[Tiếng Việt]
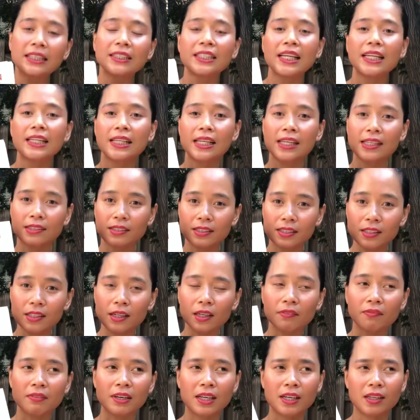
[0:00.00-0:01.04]
trên thị
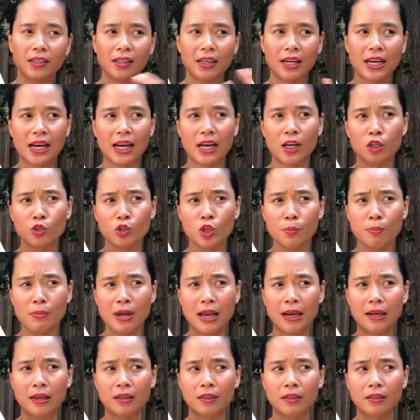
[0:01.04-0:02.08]
trường và đợt này đã được xuất
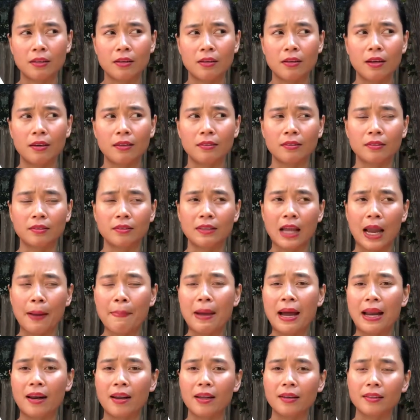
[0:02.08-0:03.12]
bản lần tái
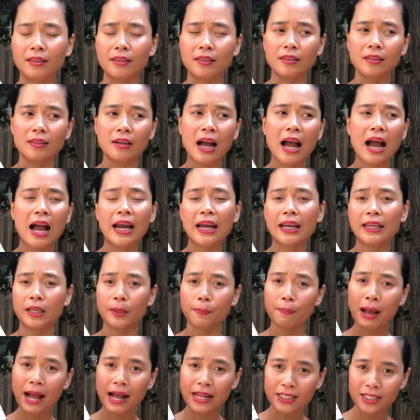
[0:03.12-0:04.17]
bản lần thứ hai thứ
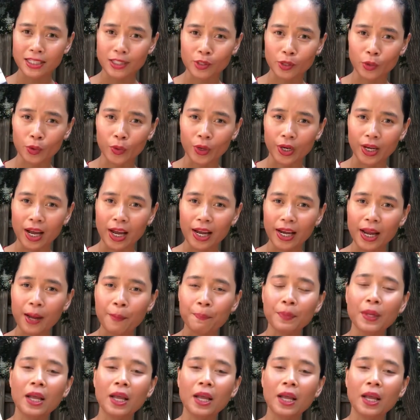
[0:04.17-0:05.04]
ba gì rồi đấy